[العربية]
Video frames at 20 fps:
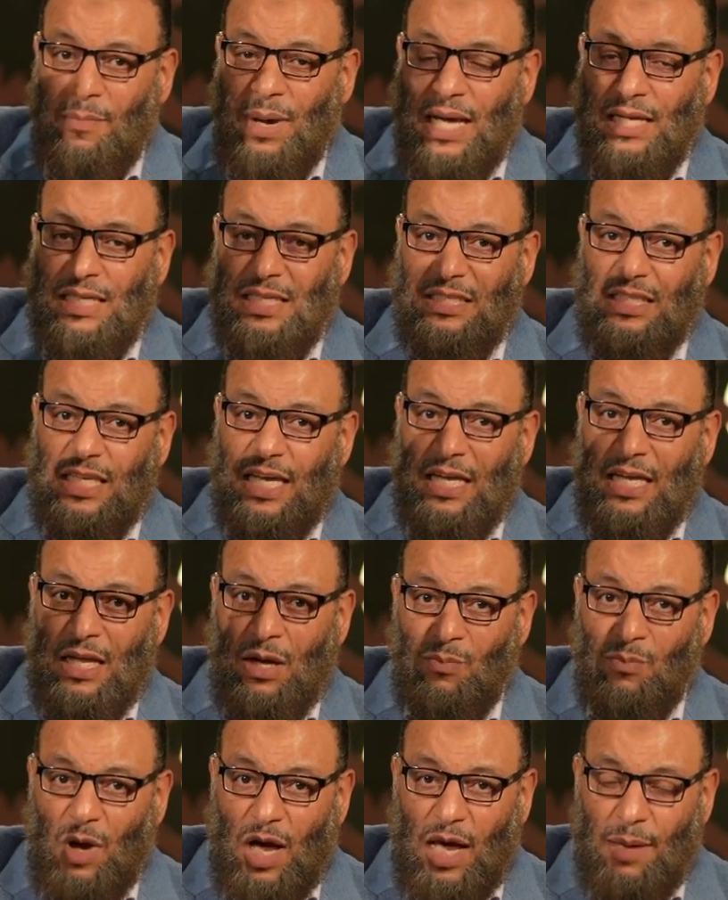بيت السيده
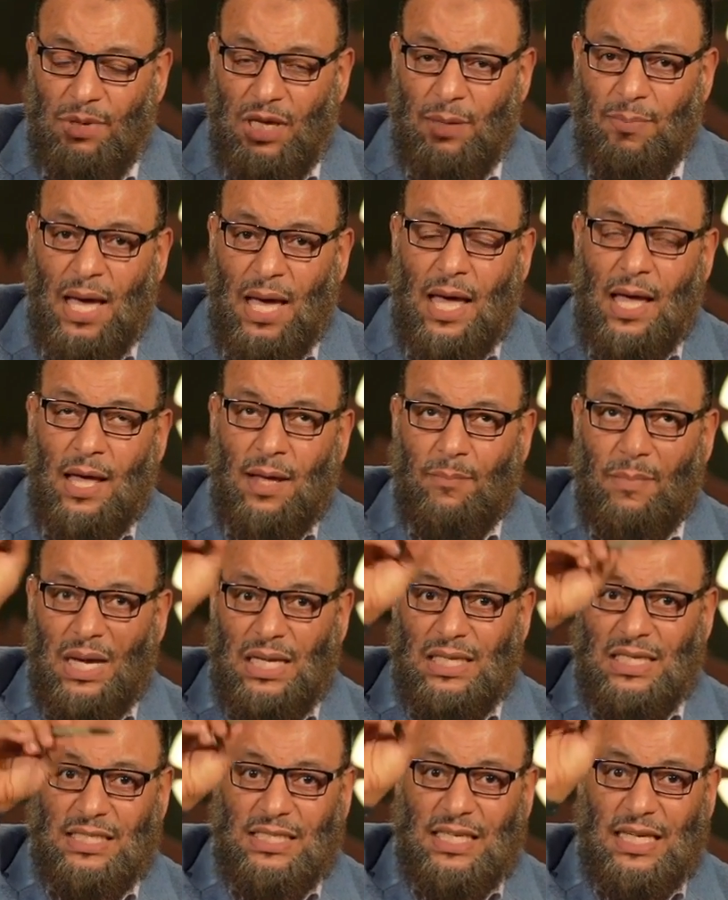ام حبيبه
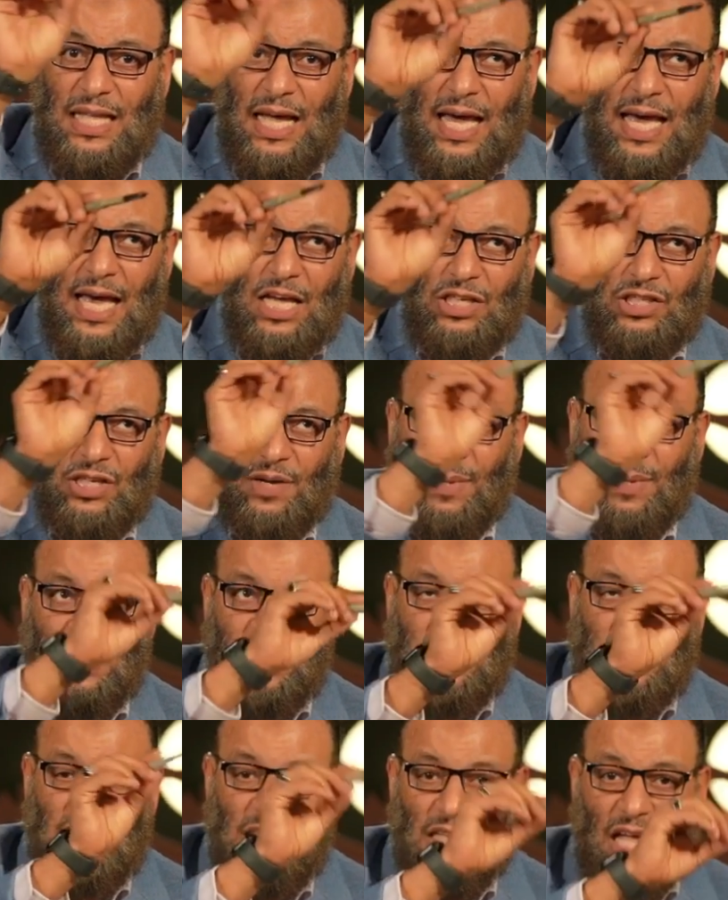بيت السيده عائشه
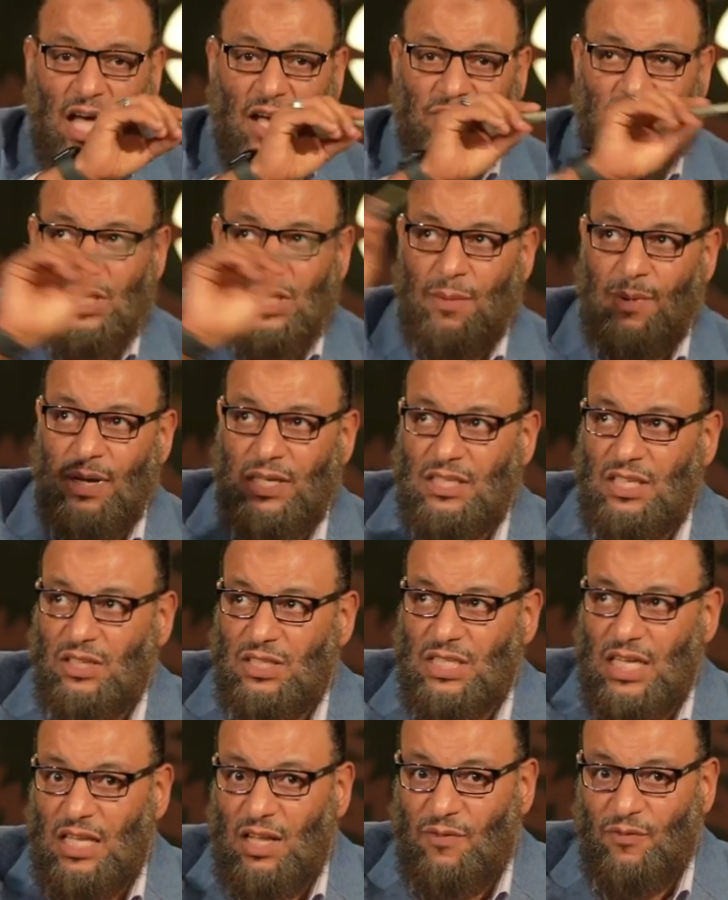بيت السيده حفصه بيت
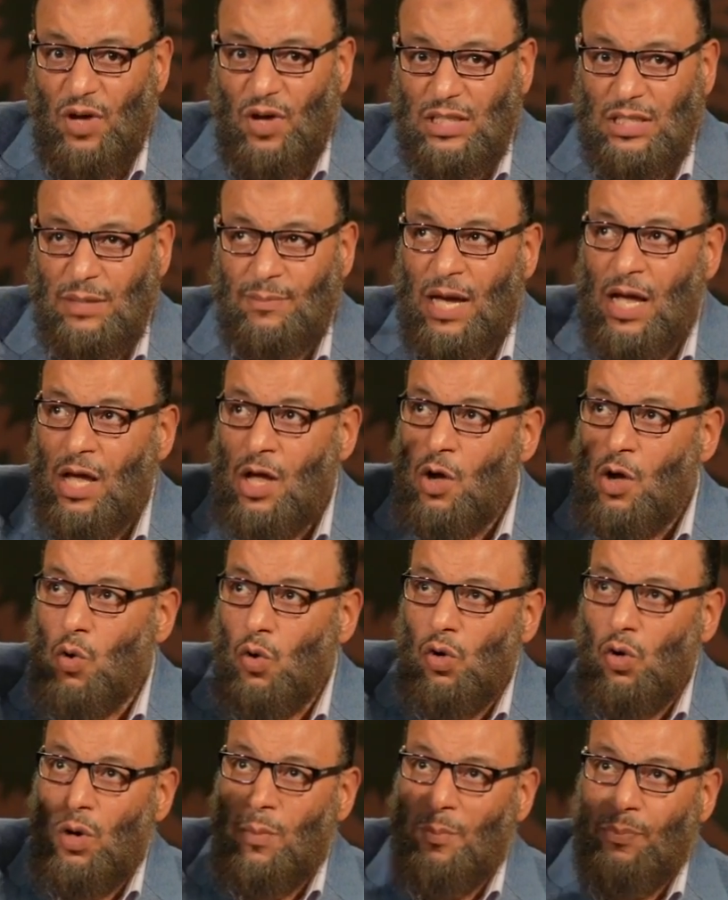السيده فاطمه
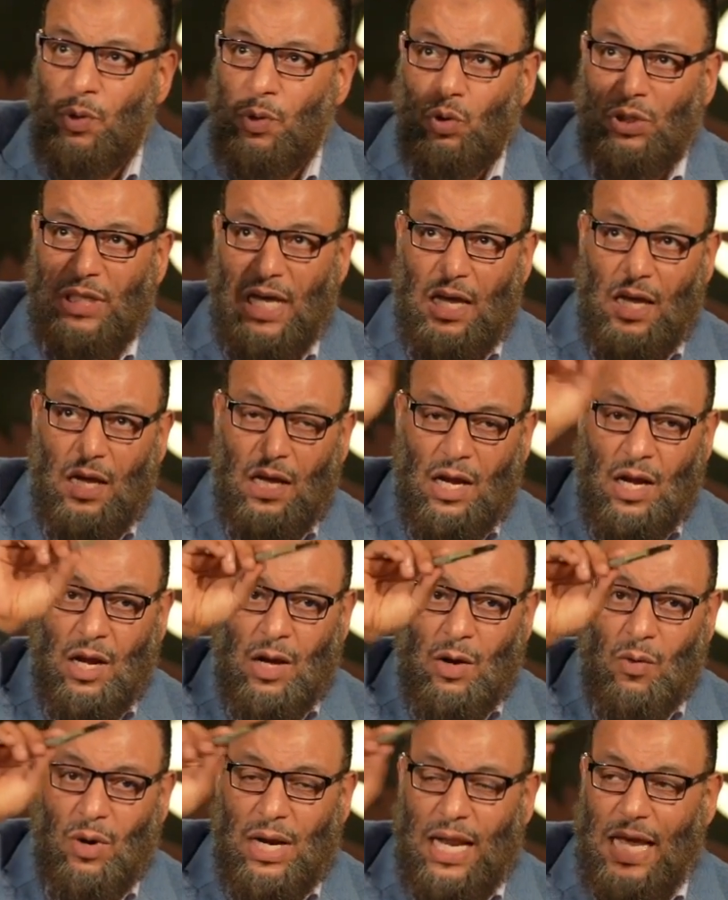كلهم بيوت اهي
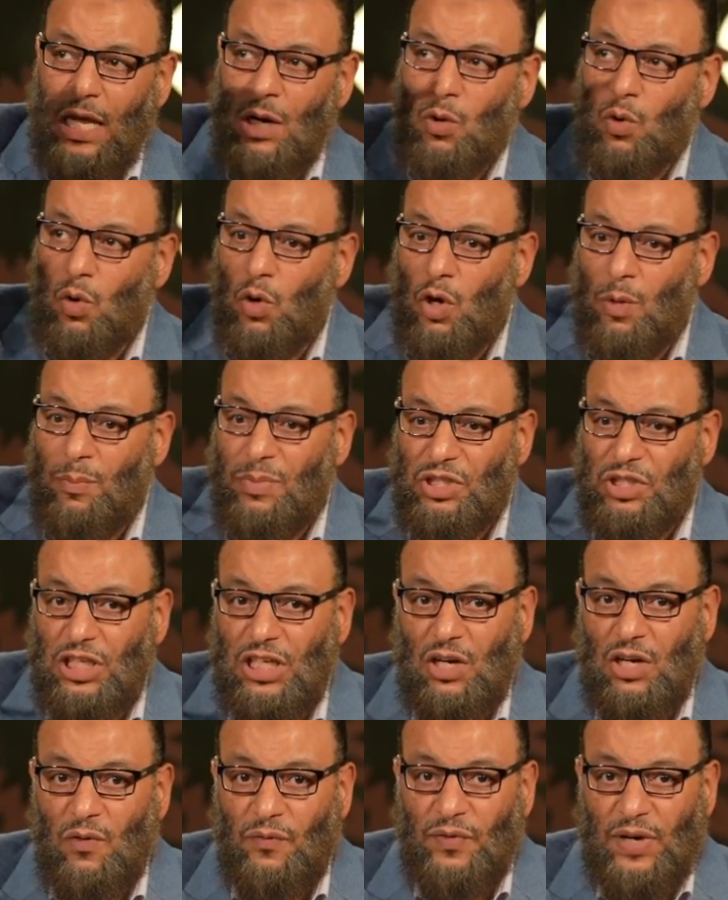ولكن كلهم
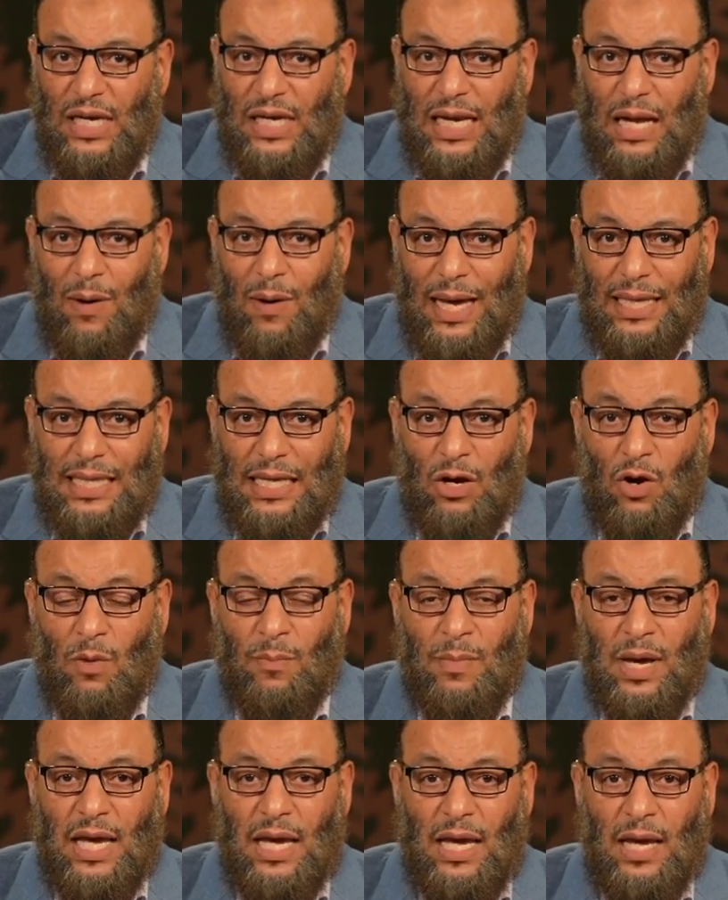بيشتركوا في عله واحده اللي
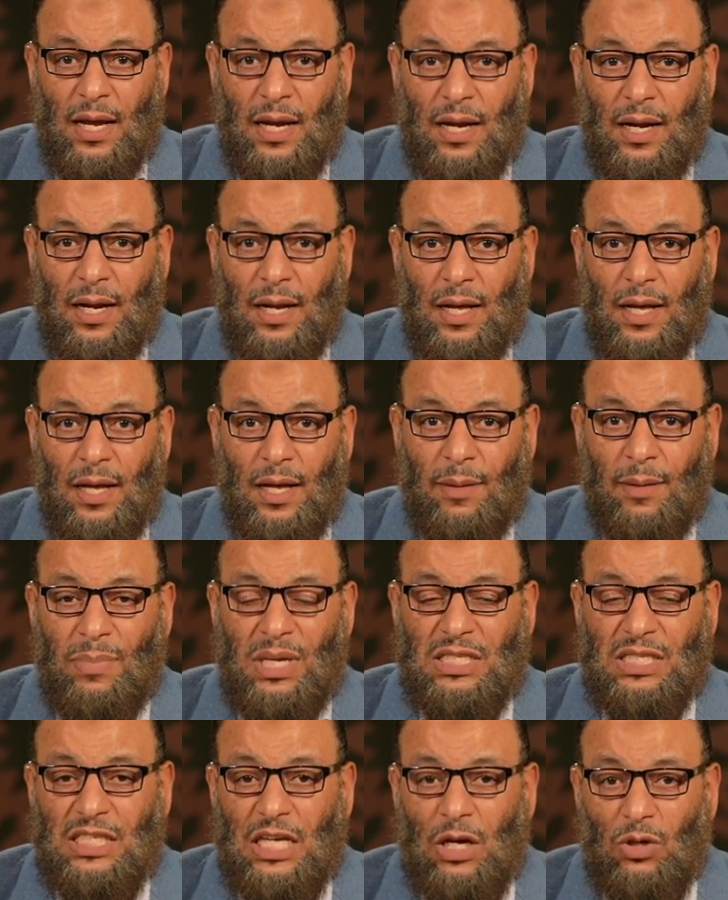هم ايه
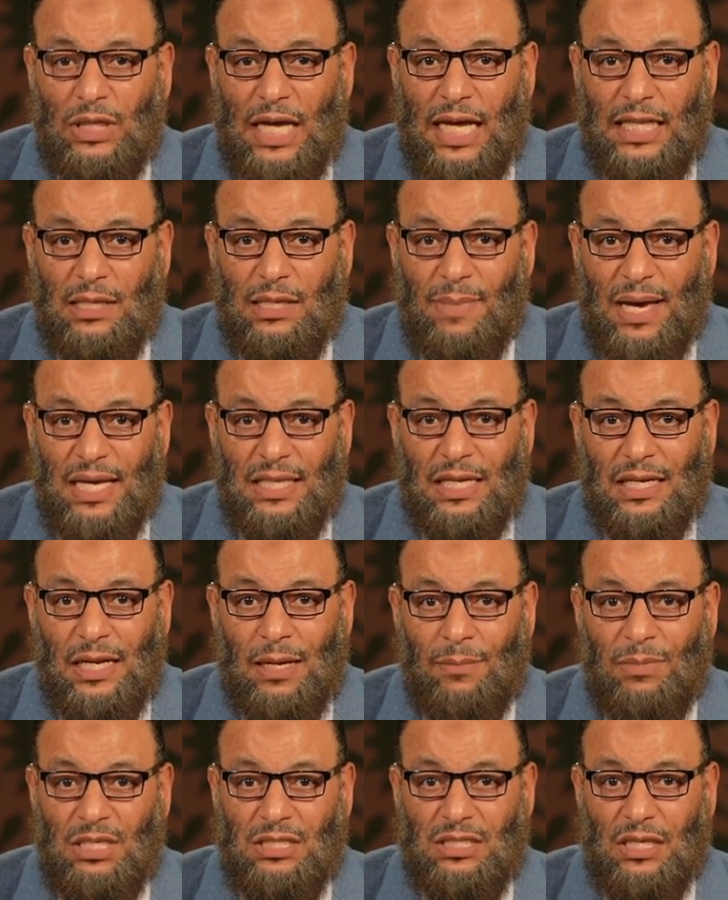بينزلوا تحت بيت
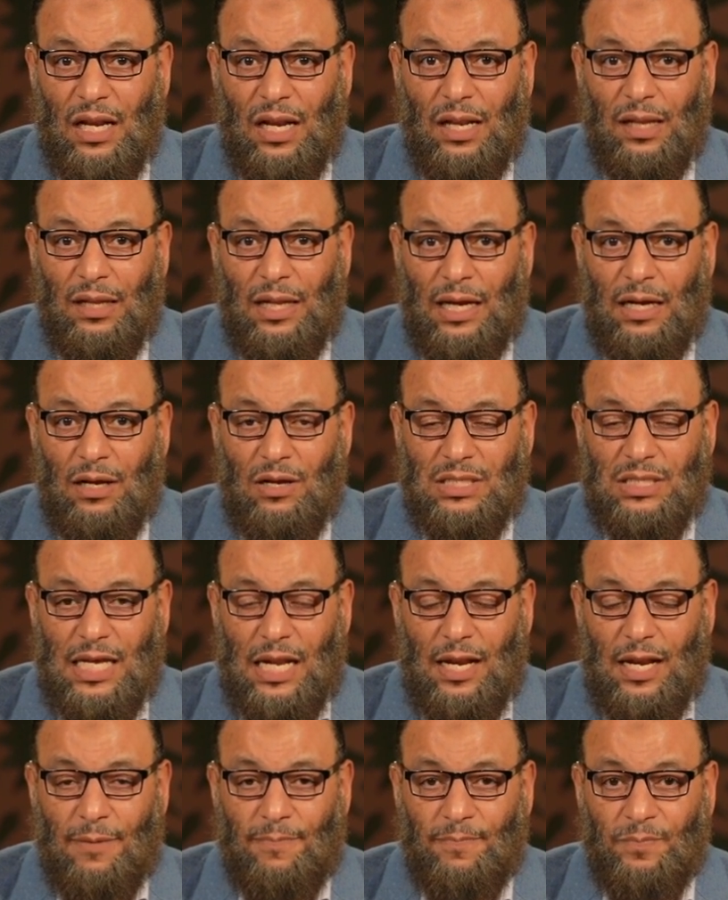النبي صلى الله عليه
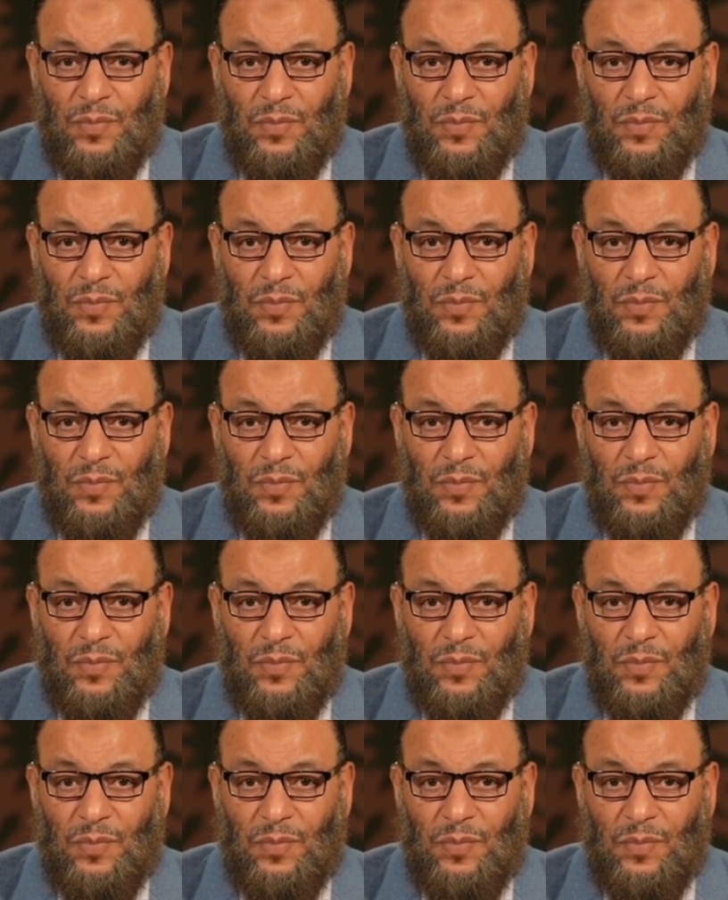وسلم